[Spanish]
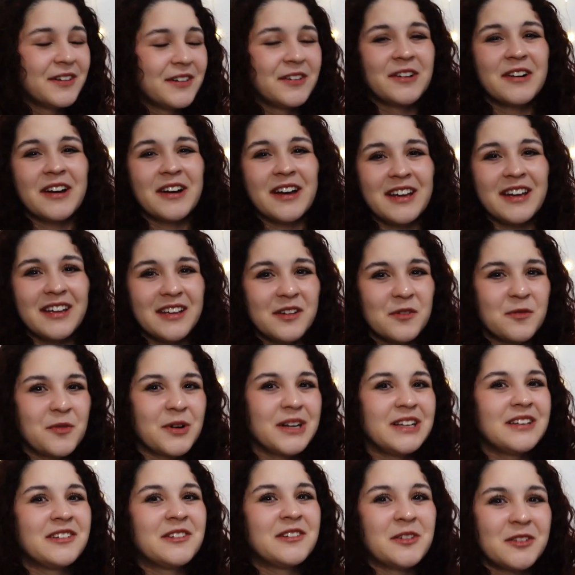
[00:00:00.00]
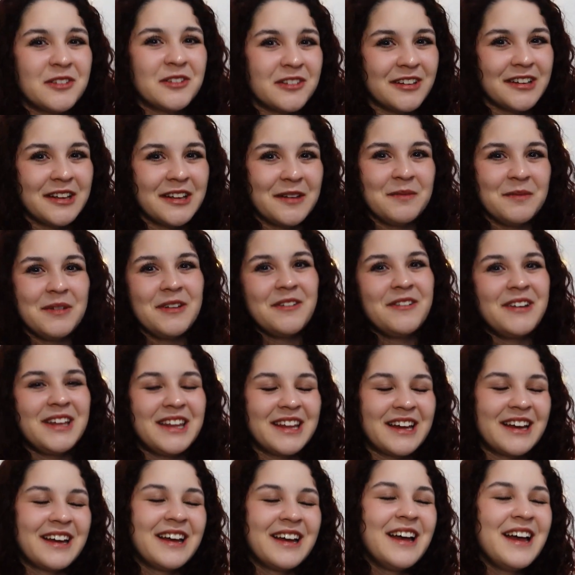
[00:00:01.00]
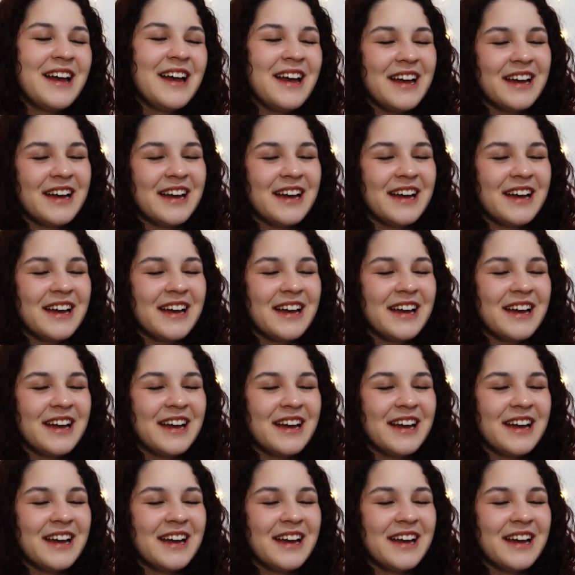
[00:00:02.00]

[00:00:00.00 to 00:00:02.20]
ok, fue el susto de mi vida.